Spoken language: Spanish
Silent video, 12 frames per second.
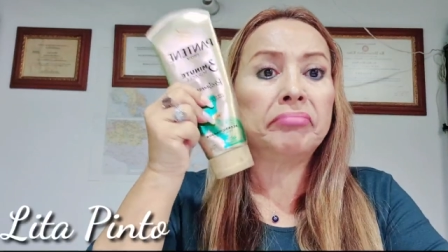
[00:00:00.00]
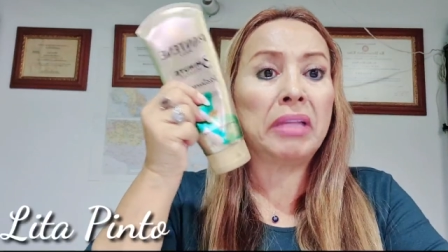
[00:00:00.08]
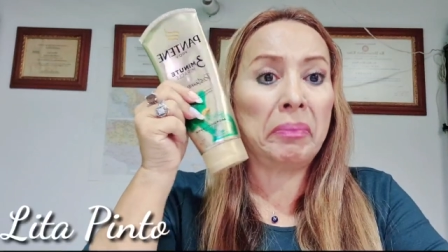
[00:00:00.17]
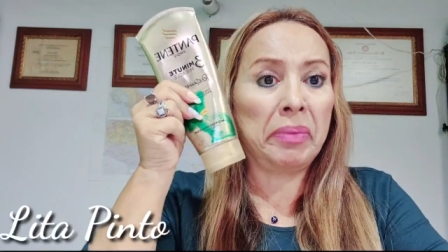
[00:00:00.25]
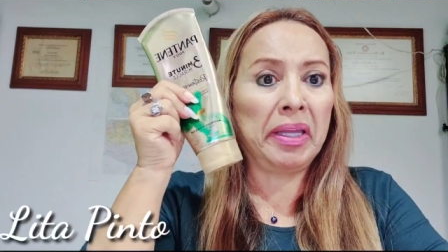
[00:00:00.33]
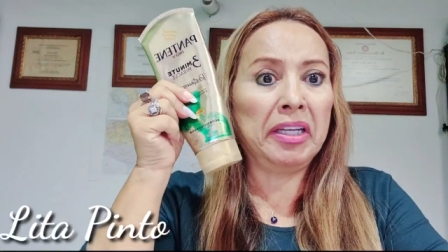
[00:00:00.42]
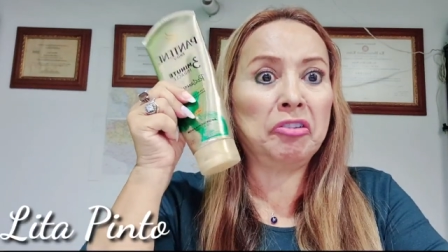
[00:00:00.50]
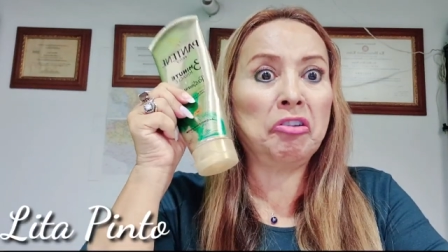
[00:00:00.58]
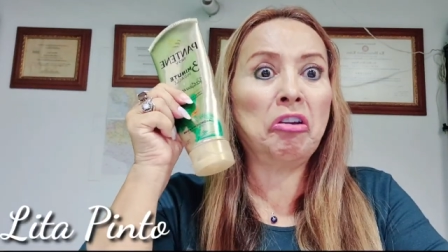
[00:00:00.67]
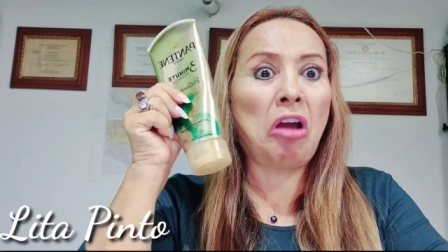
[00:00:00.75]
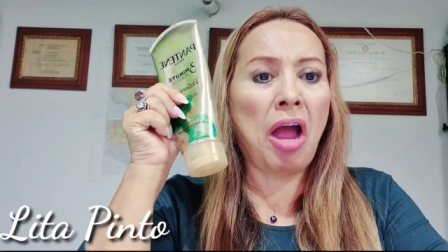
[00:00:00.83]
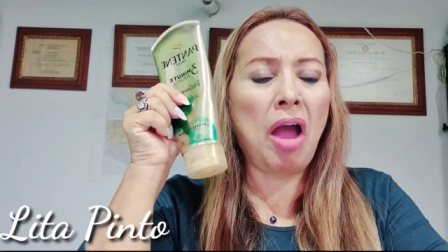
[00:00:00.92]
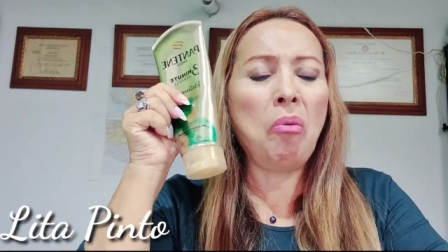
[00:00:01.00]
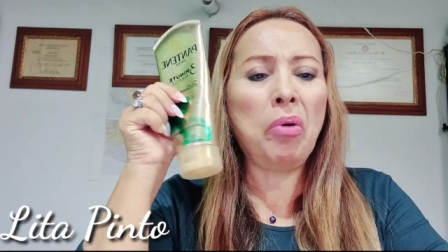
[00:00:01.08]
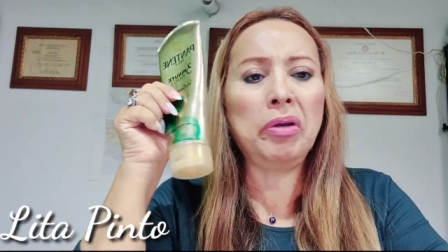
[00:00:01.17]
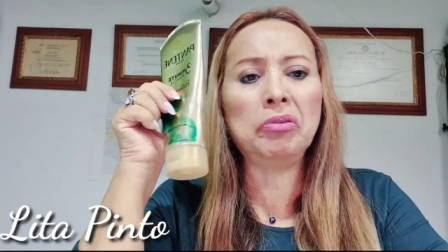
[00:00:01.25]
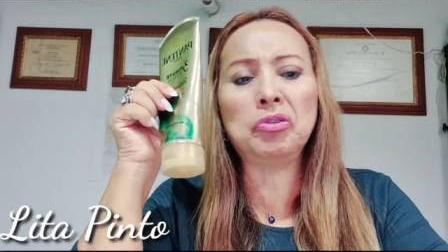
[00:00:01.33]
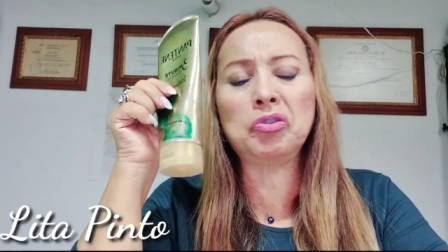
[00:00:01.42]
también, entonces yo, ah,
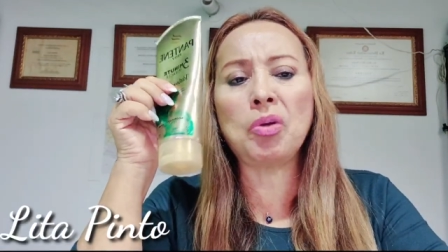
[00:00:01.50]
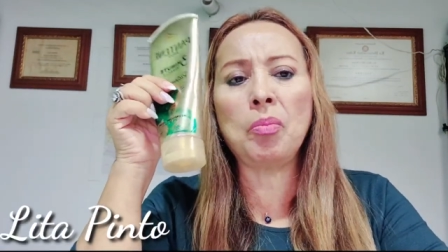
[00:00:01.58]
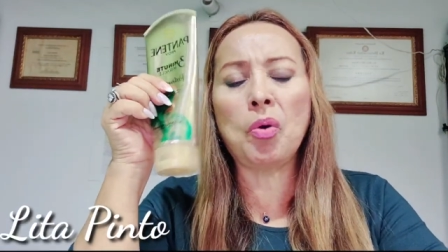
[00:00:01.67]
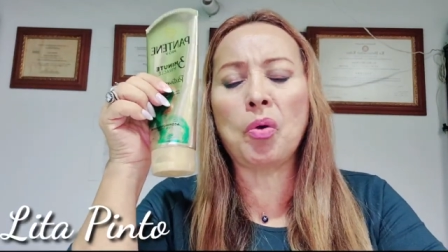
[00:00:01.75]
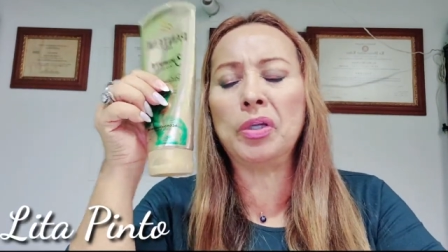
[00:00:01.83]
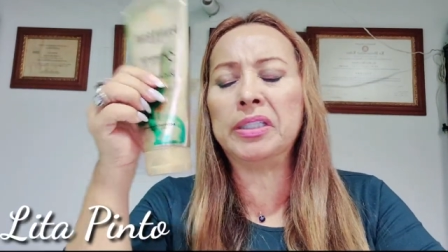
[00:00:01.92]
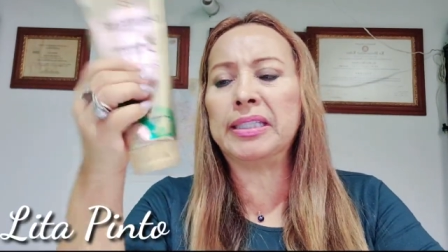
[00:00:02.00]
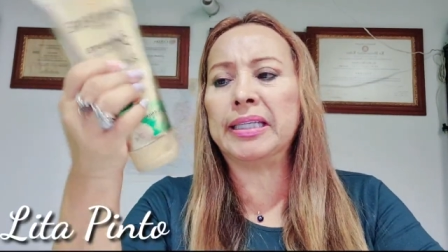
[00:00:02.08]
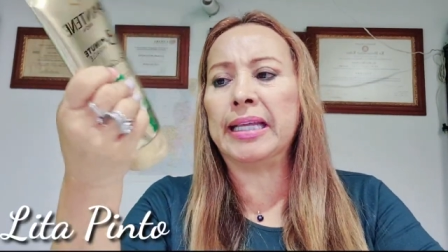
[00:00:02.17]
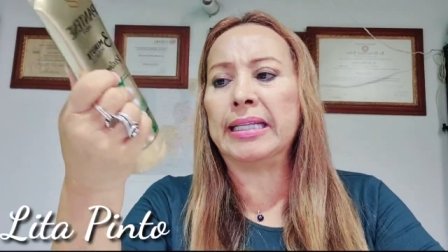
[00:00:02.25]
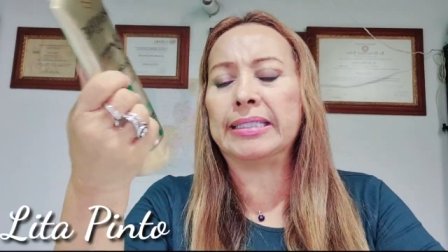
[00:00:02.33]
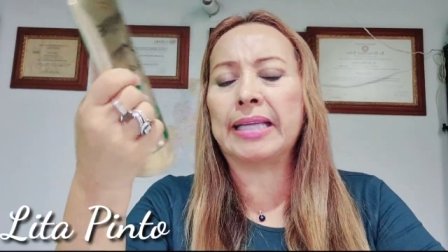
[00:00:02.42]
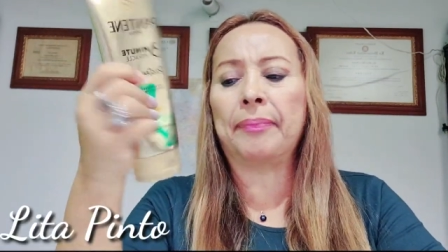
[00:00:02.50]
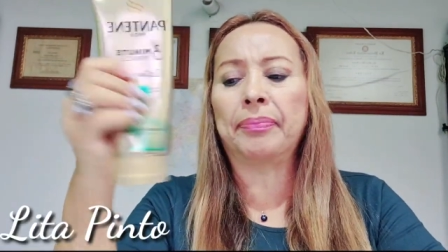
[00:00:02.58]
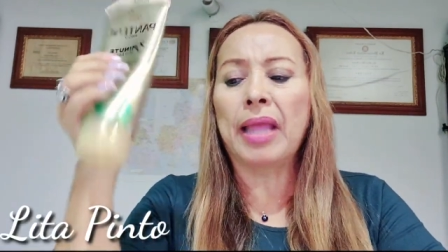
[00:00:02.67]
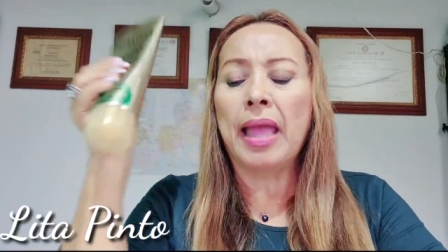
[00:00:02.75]
bueno, eso es como coincidencia.